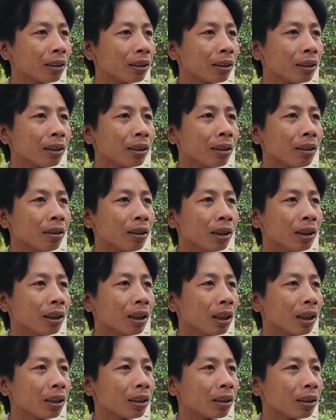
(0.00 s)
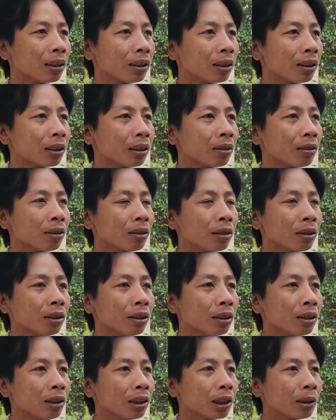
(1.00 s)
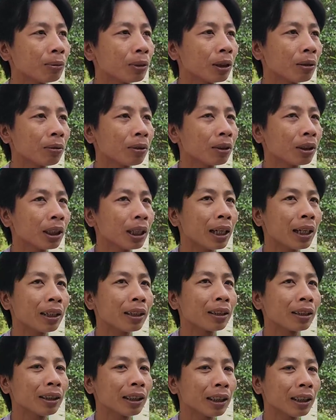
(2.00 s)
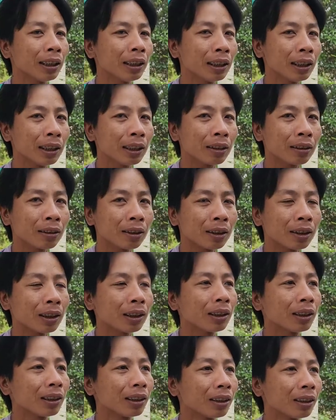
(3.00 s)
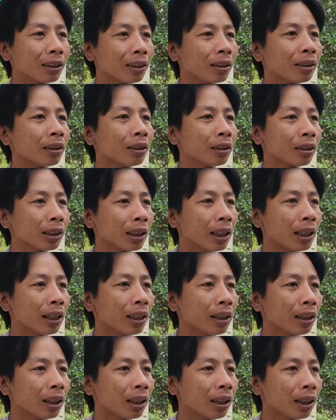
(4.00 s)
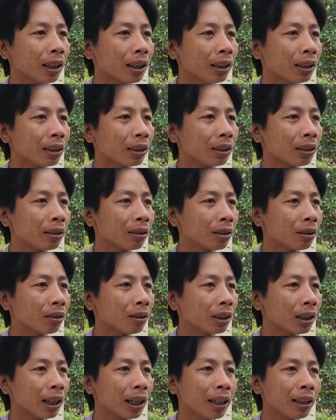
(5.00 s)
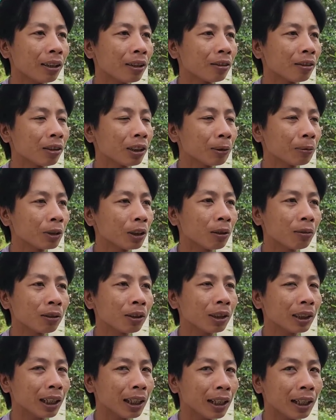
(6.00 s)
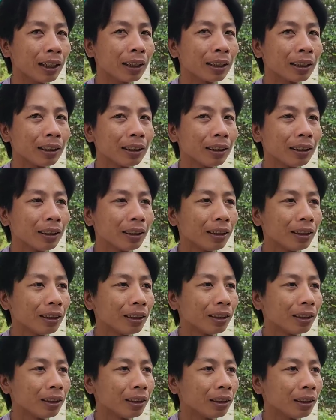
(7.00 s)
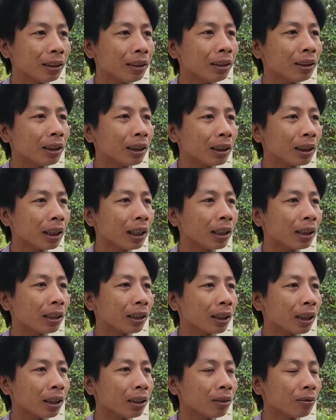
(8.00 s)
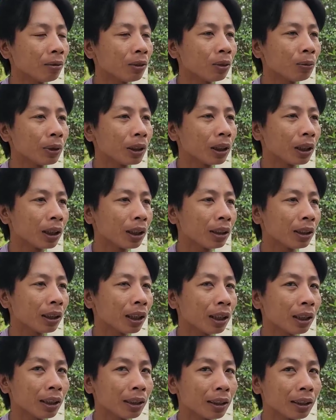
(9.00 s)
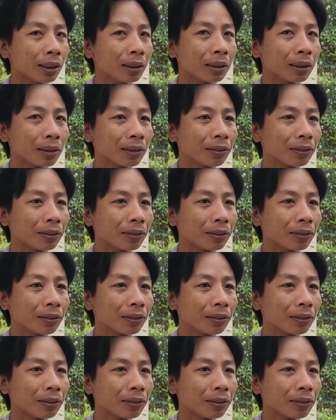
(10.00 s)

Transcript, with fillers: thì đó giờ con chưa có chăm sóc cho cha được cái này kia rồi rồi cha ở lại đây rồi cho con cái rồi nó chăm sóc cho cha ừ. để cha thì chảnh có mình nên chảnh à